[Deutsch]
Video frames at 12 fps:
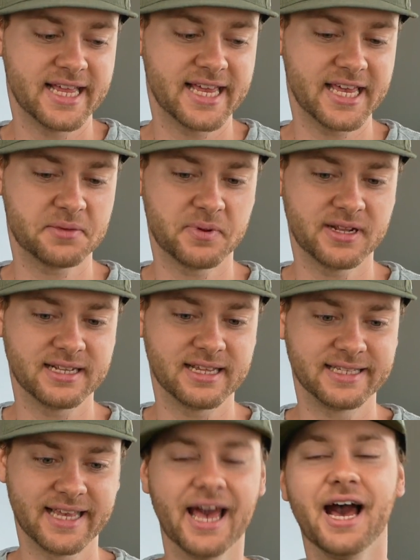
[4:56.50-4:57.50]
Ich bin
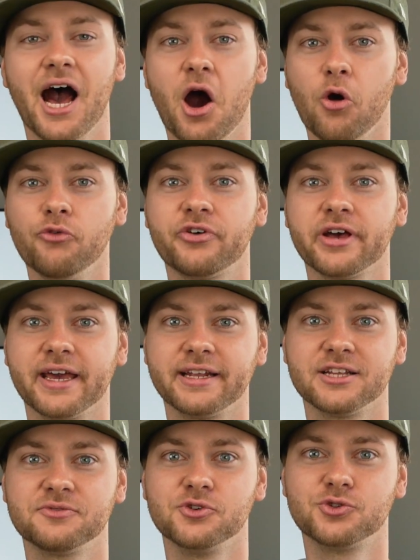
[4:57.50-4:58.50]
sehr aufgeregt,
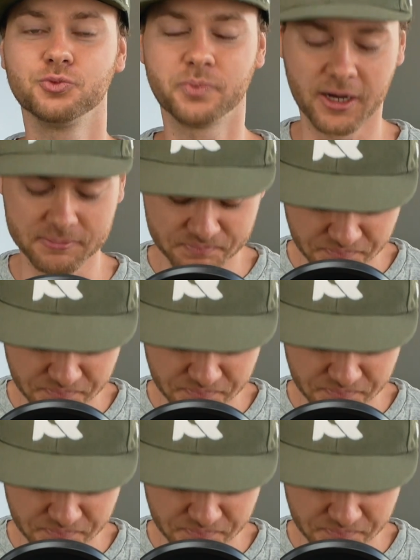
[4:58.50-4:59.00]
das wird super.